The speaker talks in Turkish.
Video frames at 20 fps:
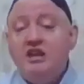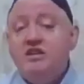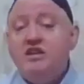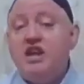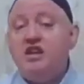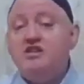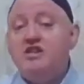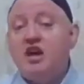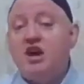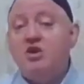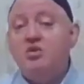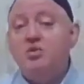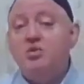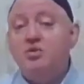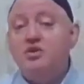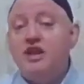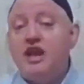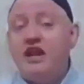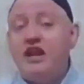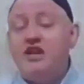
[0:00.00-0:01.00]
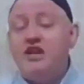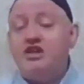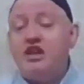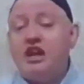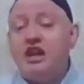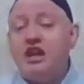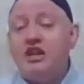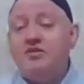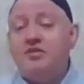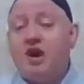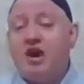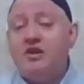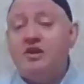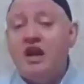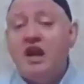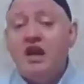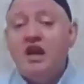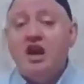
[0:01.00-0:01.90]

tezahür dereceleri var.